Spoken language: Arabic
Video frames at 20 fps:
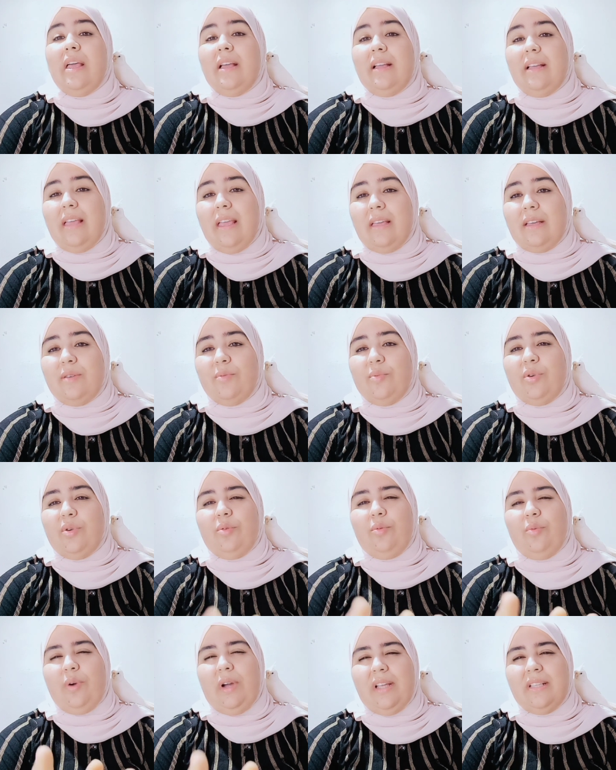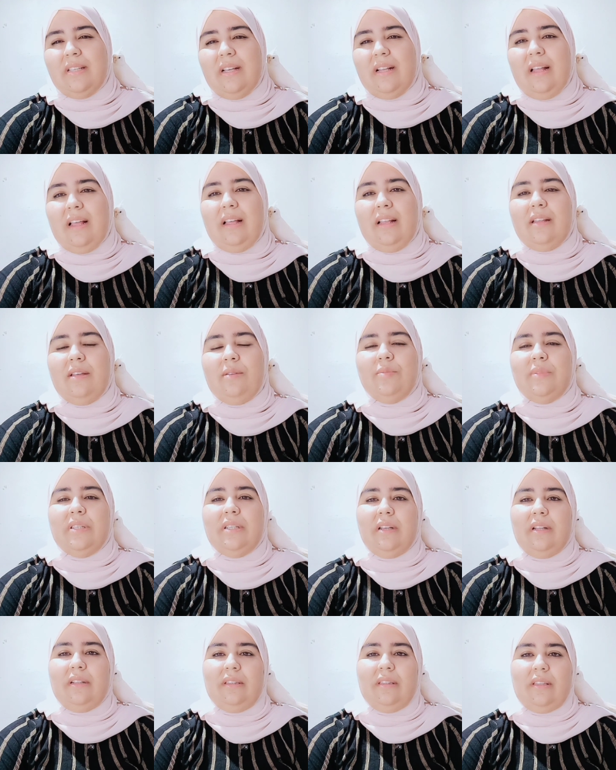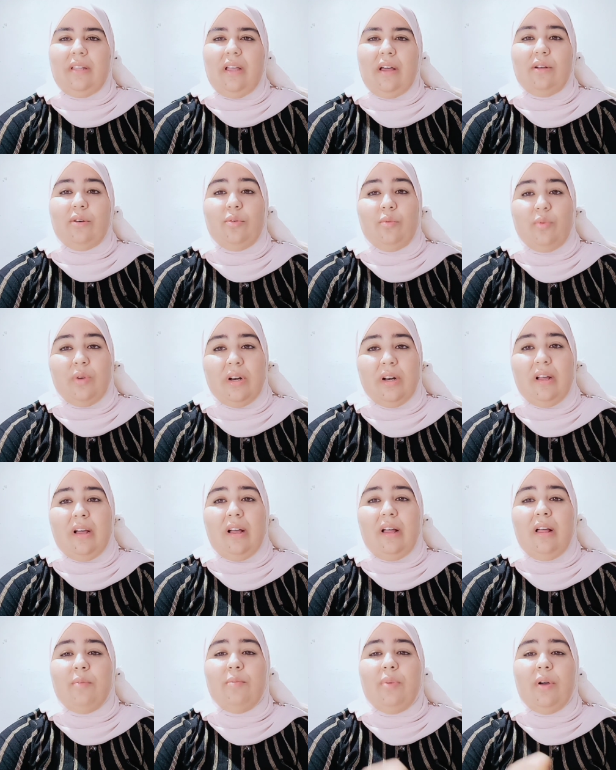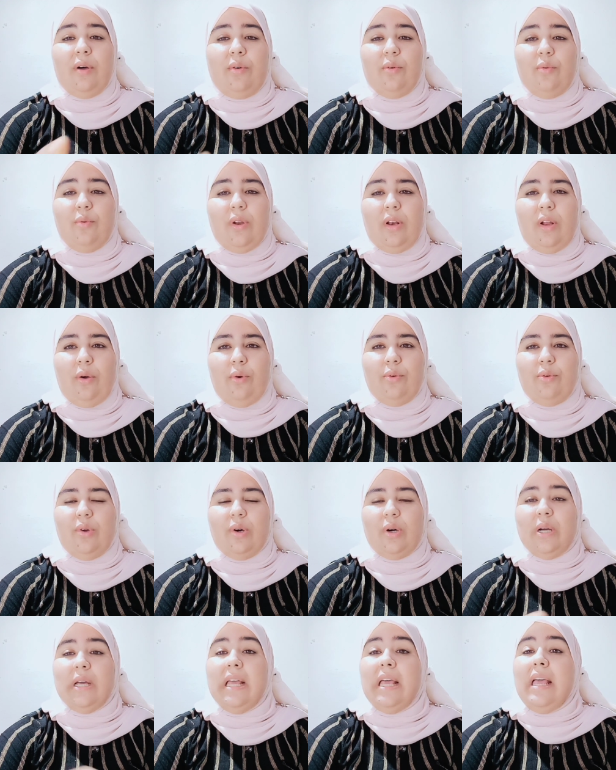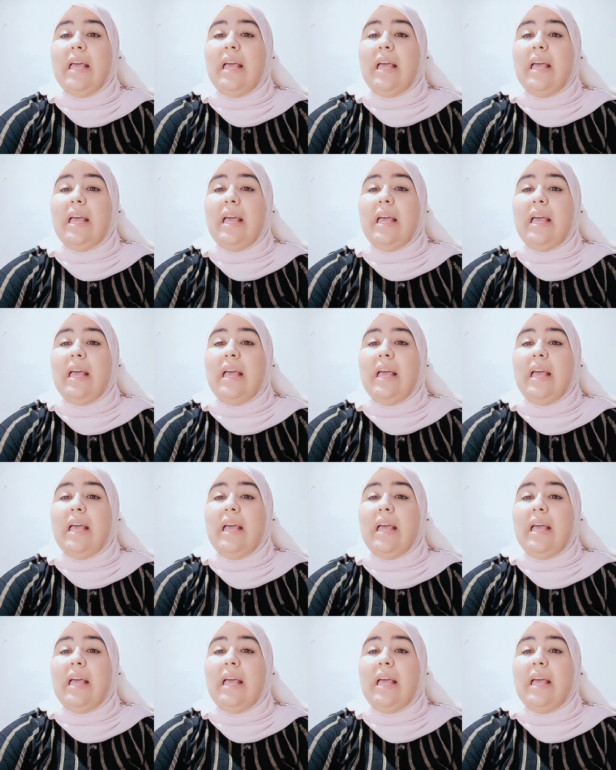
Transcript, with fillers: كيكبروا وحتى الالام ديال الظهر والرقبه والعنق